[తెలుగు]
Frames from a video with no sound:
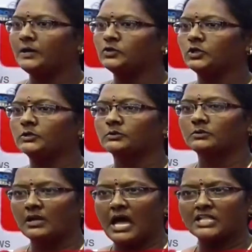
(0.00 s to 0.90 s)
అవుతూ
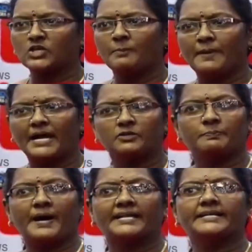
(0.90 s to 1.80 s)
నాతో పాటు
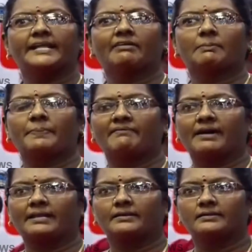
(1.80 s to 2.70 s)
పార్టీ డెవలప్
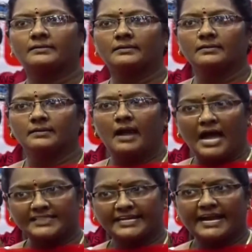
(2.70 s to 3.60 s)
అవ్వాలి
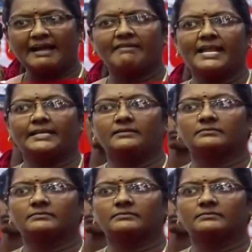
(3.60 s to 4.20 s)
అది కావాలి